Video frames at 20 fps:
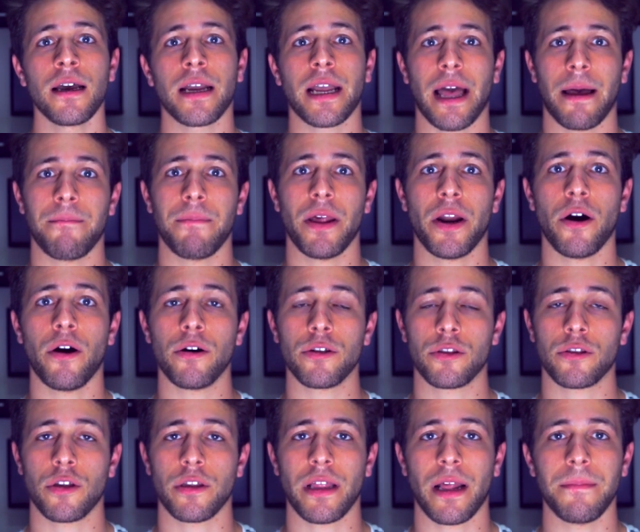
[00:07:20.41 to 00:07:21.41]

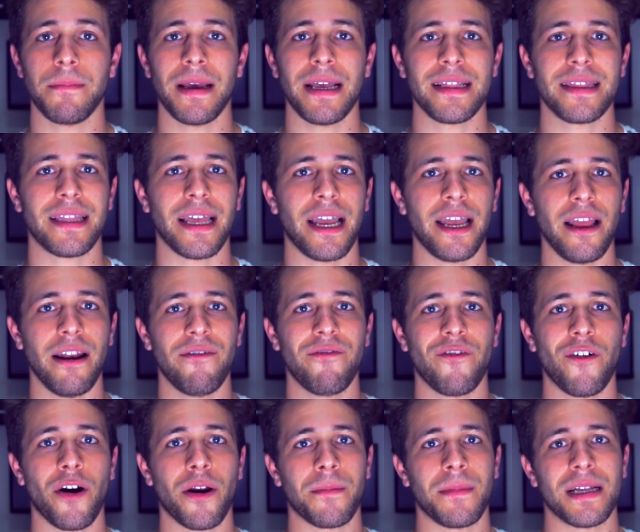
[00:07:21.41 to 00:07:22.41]
cambierò totalmente il
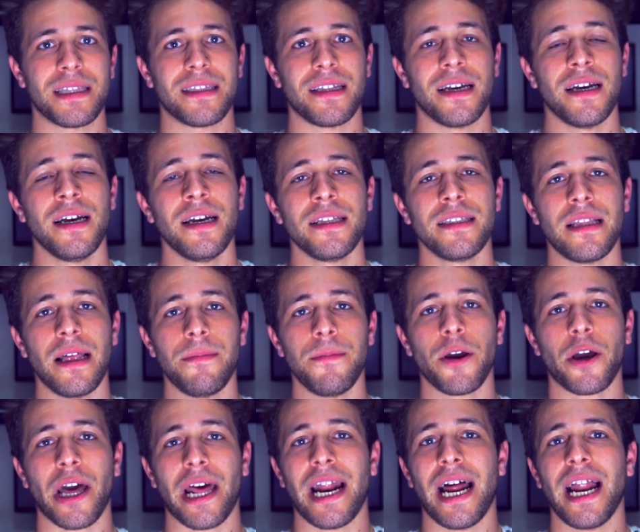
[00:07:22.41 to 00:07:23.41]
format del
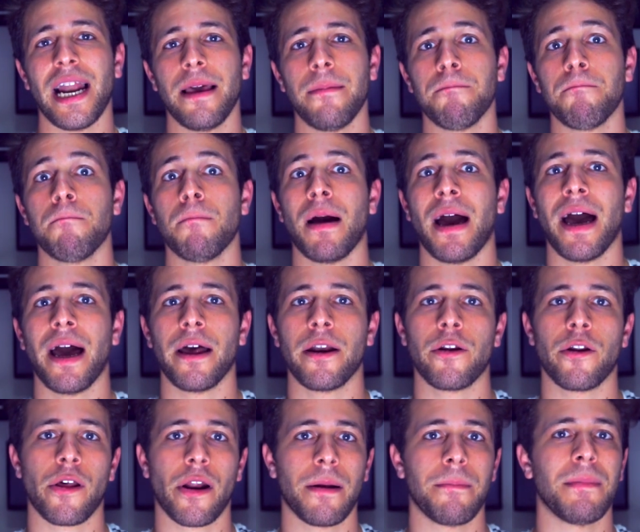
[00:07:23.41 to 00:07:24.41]
mio canale ma
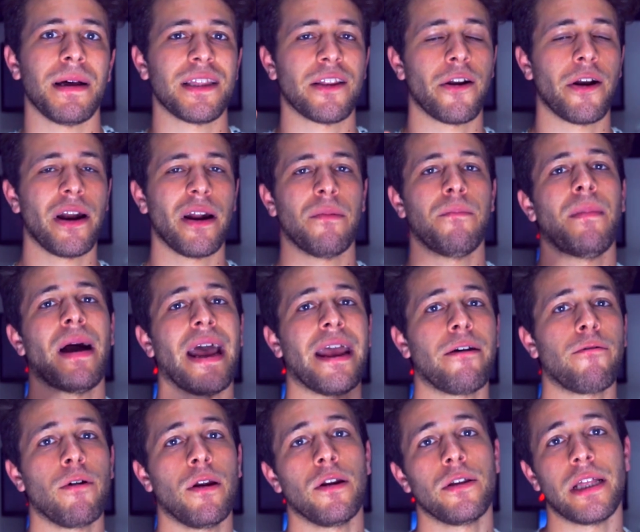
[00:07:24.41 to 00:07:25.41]
non abbandonerò
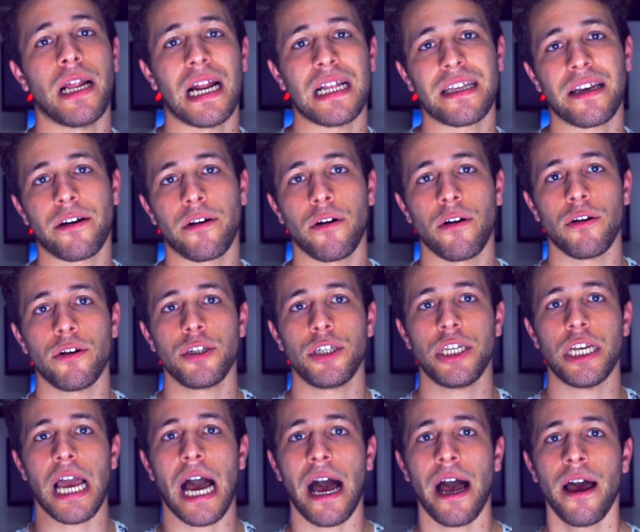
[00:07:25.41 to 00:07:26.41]
mai quello della
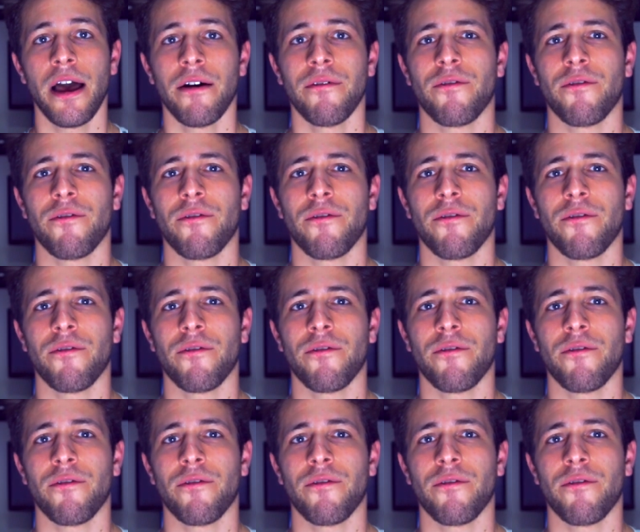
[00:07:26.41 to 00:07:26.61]
tecnologia